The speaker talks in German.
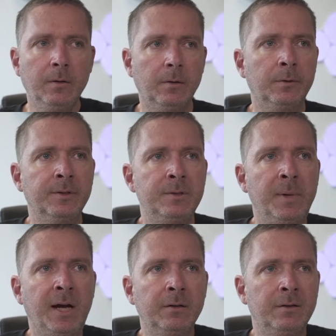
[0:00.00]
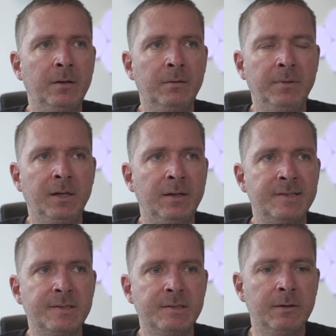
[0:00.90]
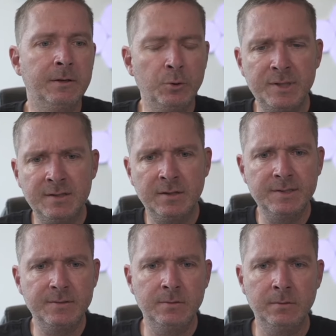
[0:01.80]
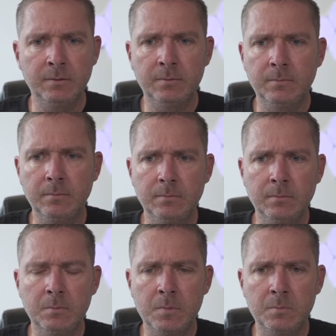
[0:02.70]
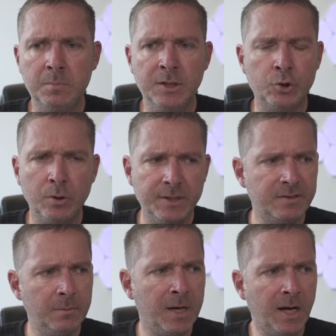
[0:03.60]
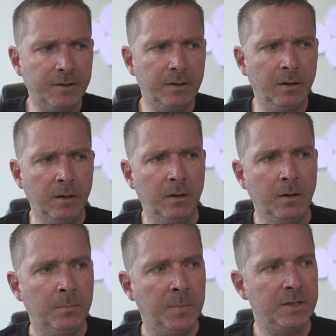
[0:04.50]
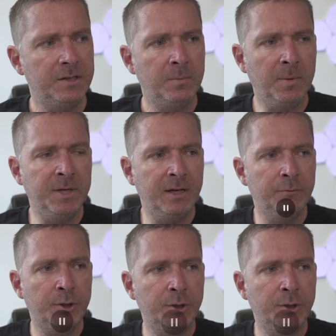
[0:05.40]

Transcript: Und ich merke in der letzten Zeit, auch in dieser ganzen ähm, Pierre-Scholz-Thematik, merke ich immer mehr, da wird dann.